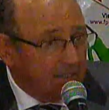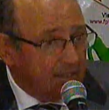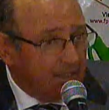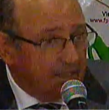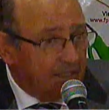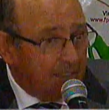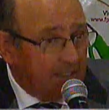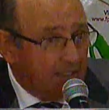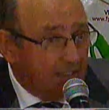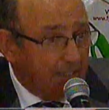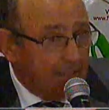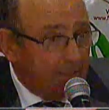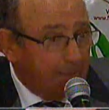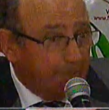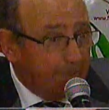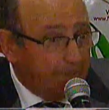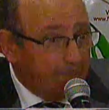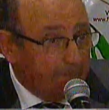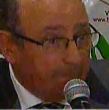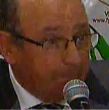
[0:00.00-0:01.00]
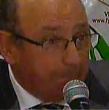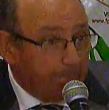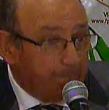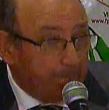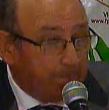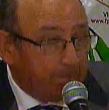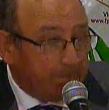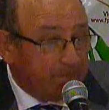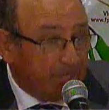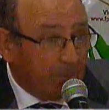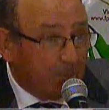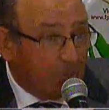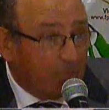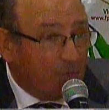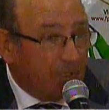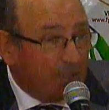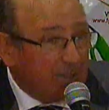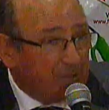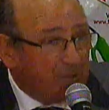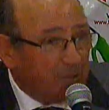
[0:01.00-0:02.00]
y que nos
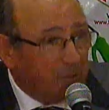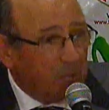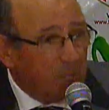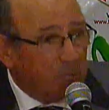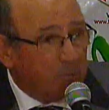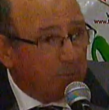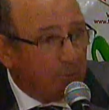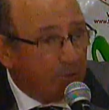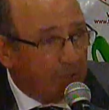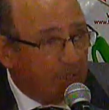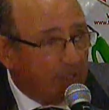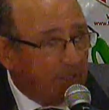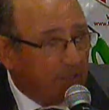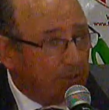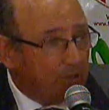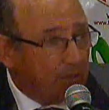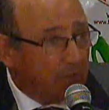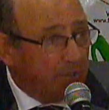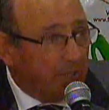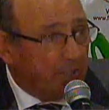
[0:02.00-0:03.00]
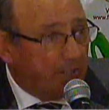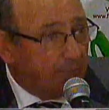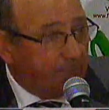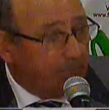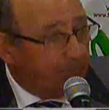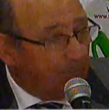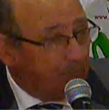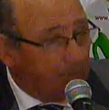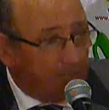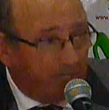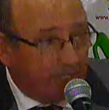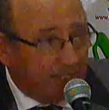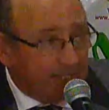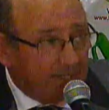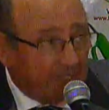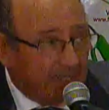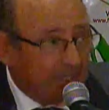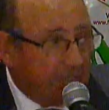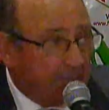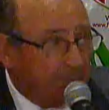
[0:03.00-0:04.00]
faltó un poquito de poder de
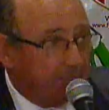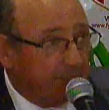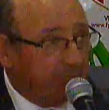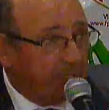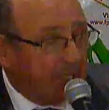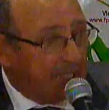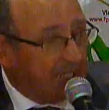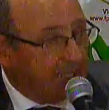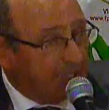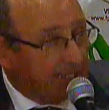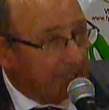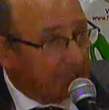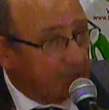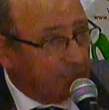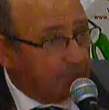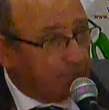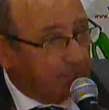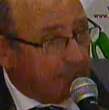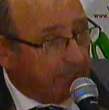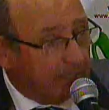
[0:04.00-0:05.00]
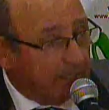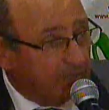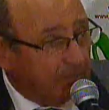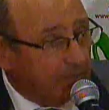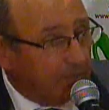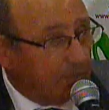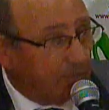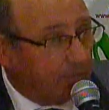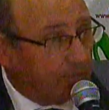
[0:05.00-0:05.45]
ataque para ganar un partido